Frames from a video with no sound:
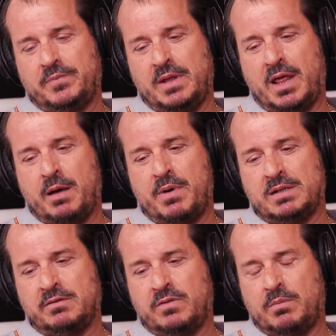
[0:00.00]
y
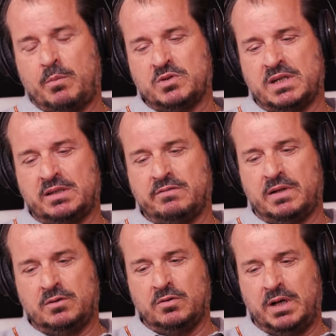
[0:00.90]
además de forma muy
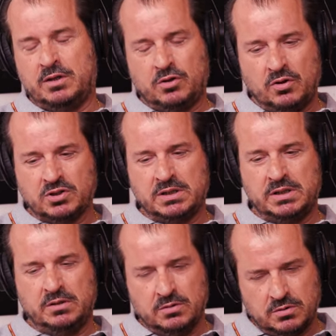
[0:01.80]
satisfactoria en todos los
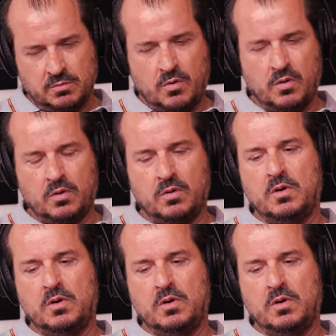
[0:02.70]
sentidos, como